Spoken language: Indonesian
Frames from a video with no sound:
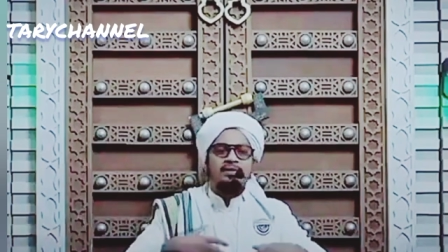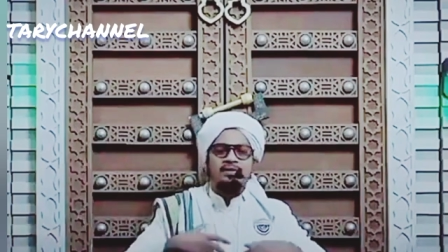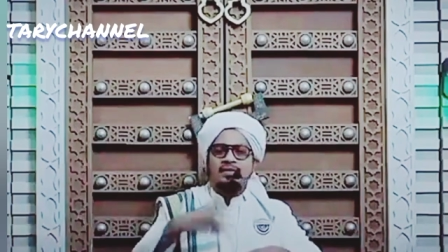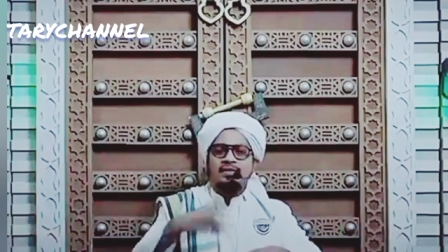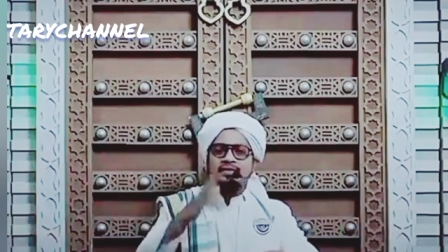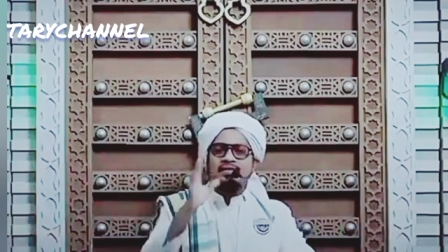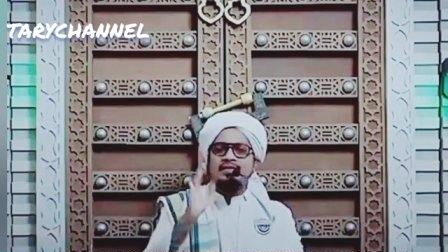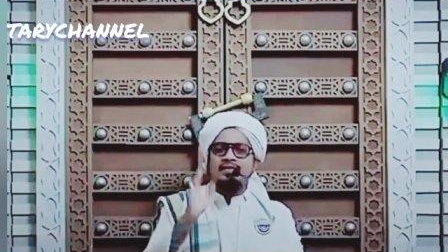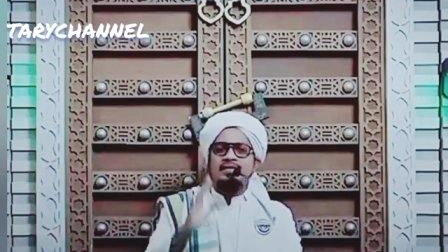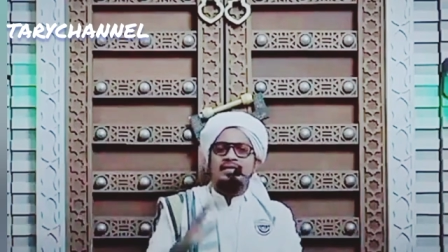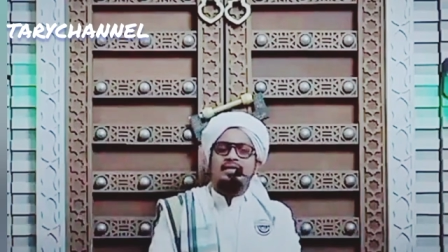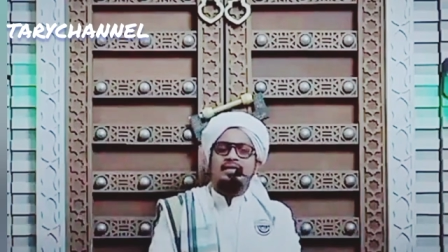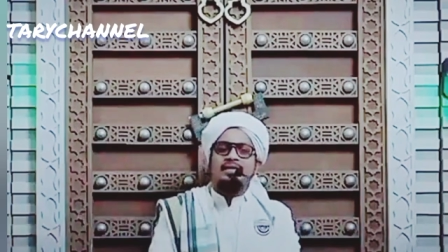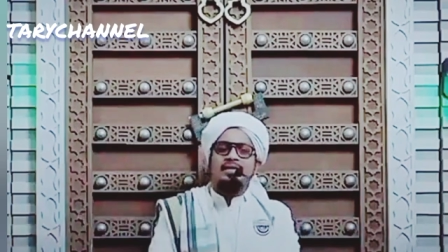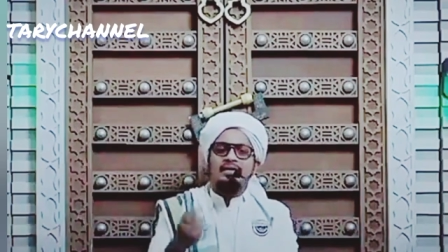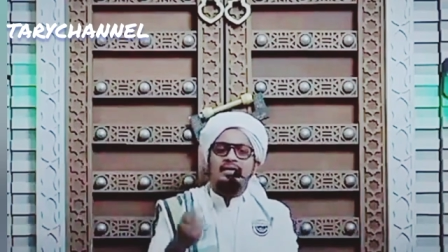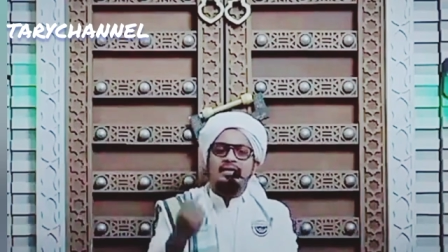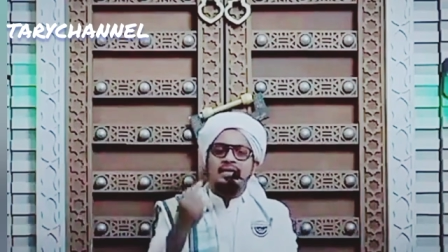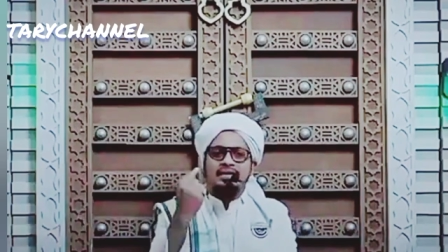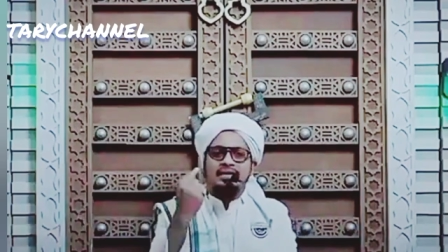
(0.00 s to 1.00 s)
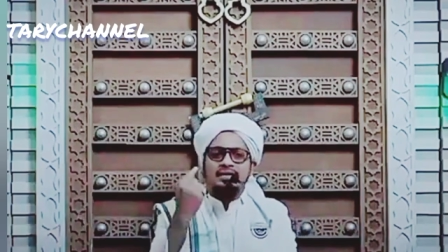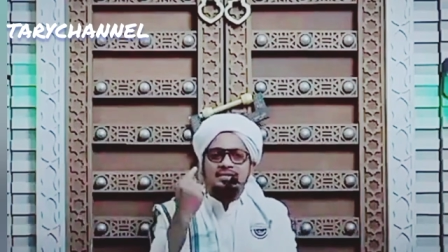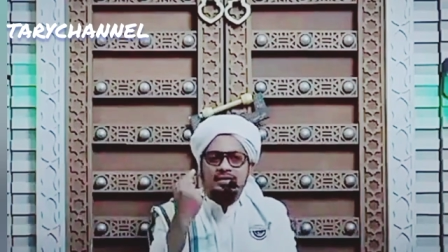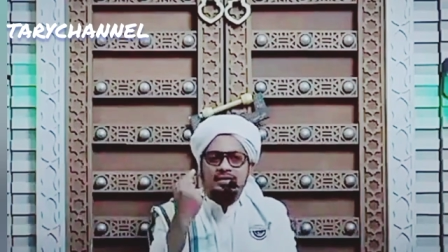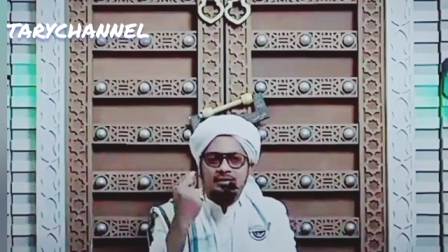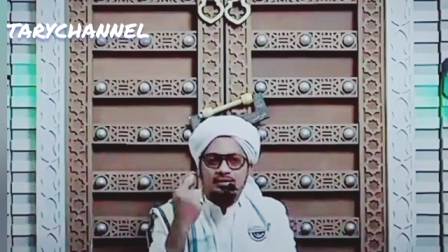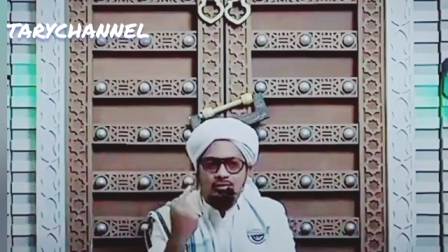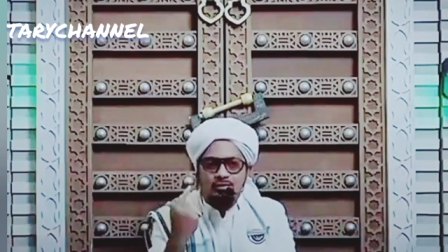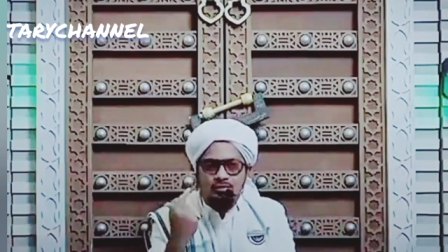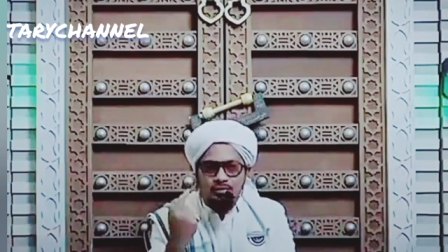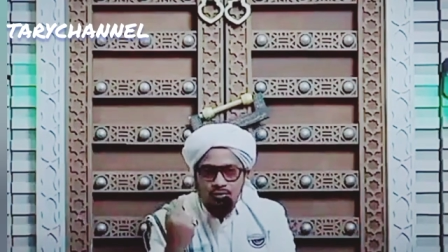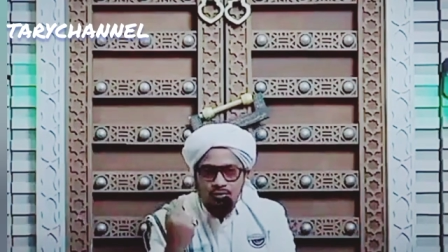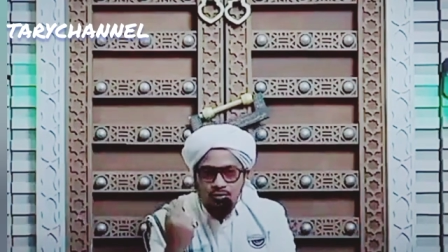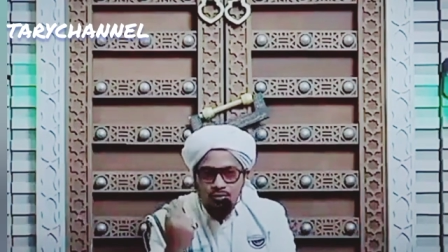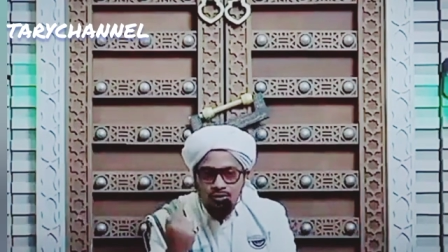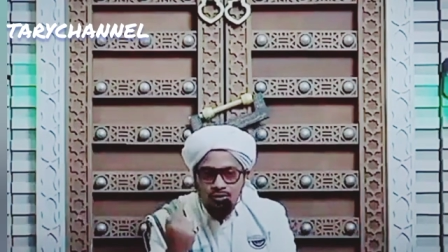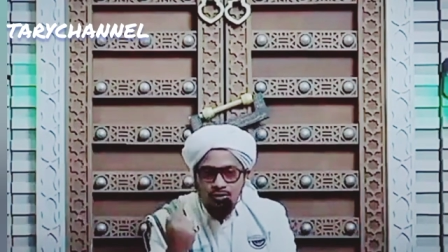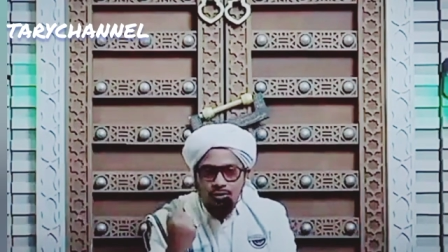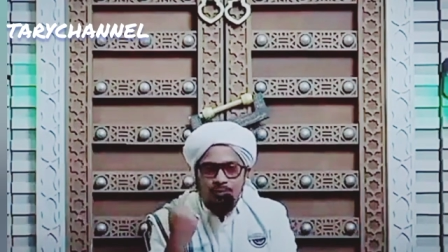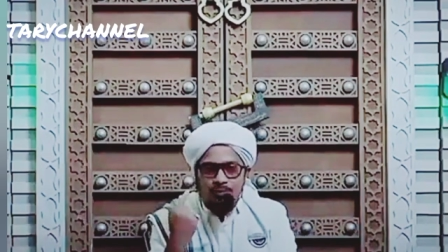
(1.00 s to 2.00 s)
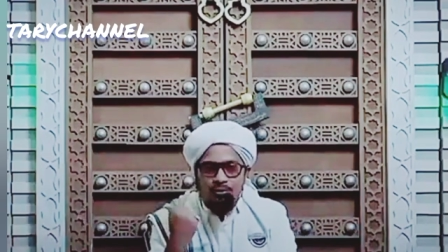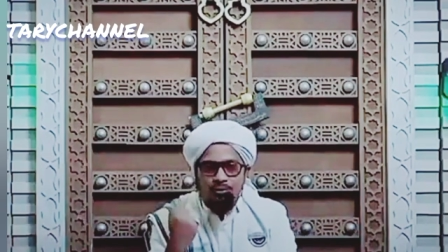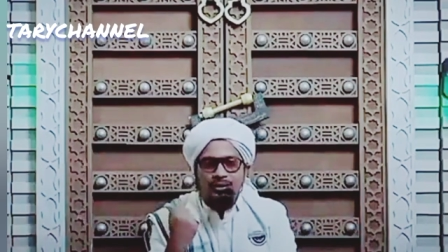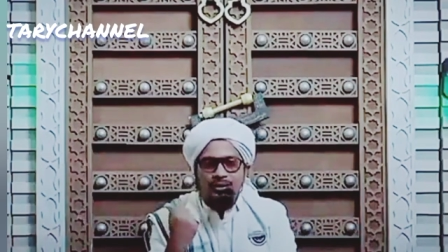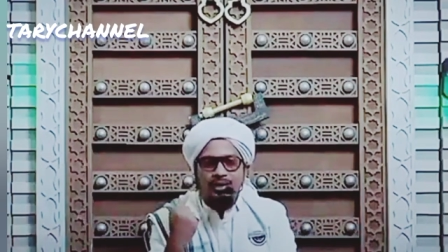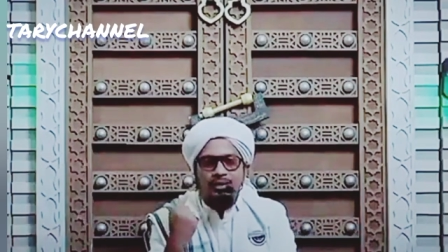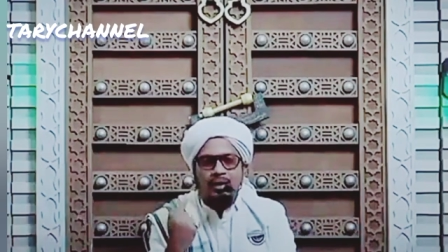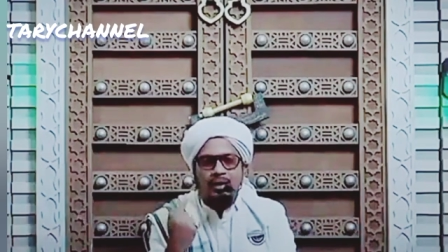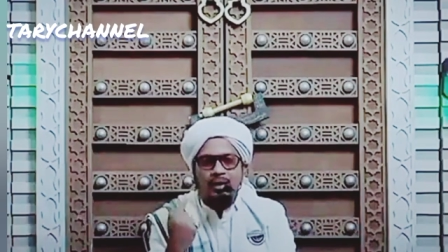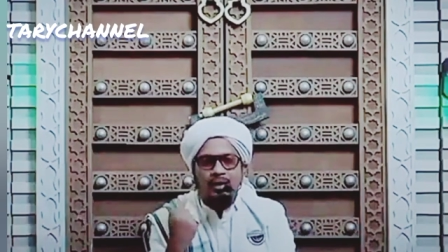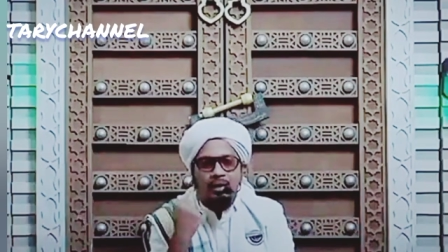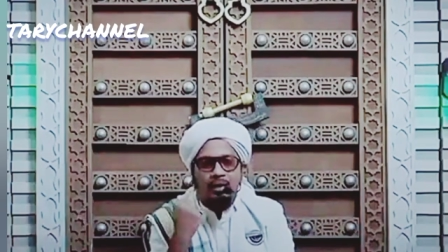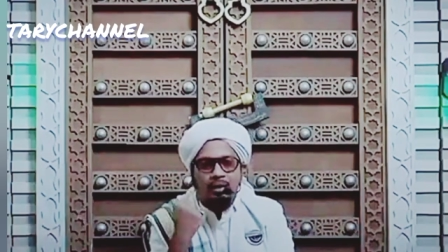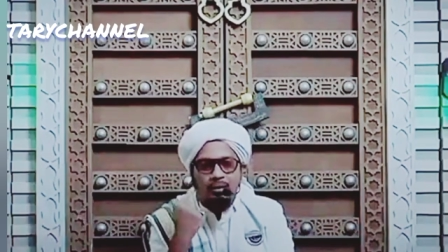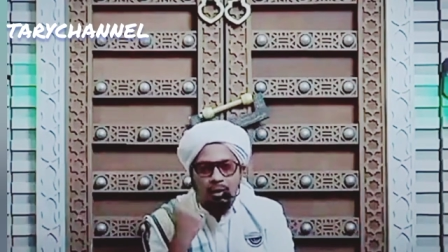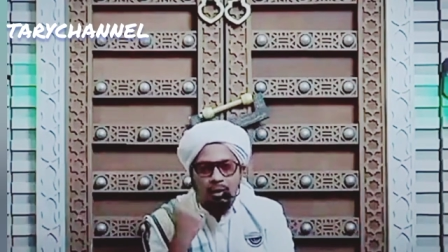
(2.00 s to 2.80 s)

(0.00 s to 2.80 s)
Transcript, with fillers: bisa terselesaikan dengan satu nyebut nama